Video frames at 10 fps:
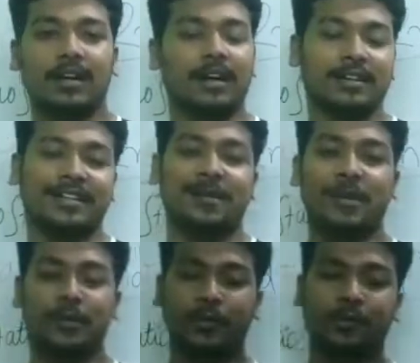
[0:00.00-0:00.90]
আর এটা
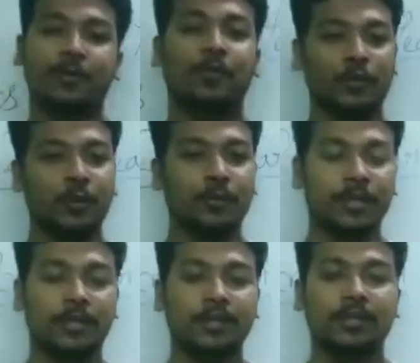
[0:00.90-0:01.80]
আমার ইউটিউবে প্রথম
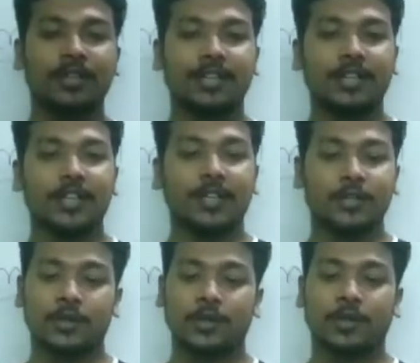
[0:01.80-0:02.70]
ভিডিও
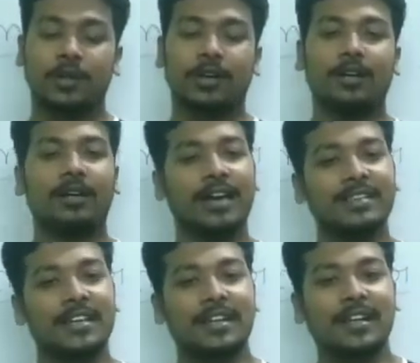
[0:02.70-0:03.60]
তো এই
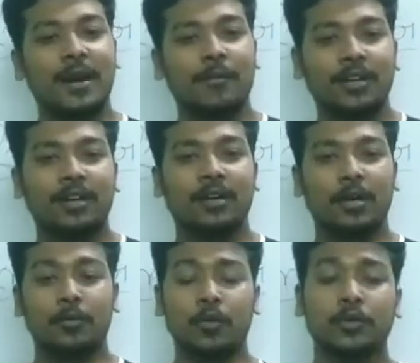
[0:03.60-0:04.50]
চ্যানেলে আমরা
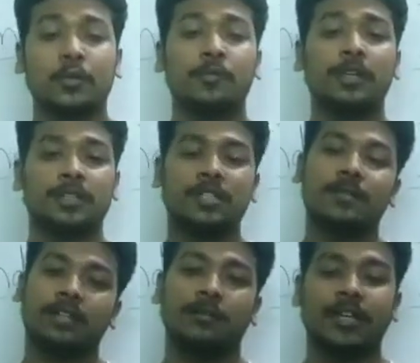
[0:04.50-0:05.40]
মূলত বিএসসি
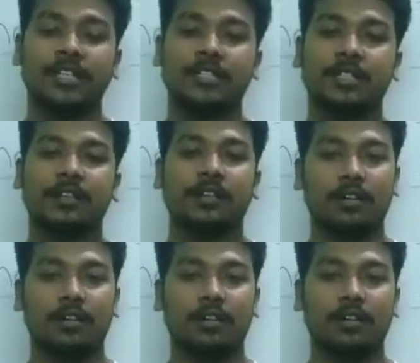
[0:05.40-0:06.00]
ম্যাথামেটিক্সের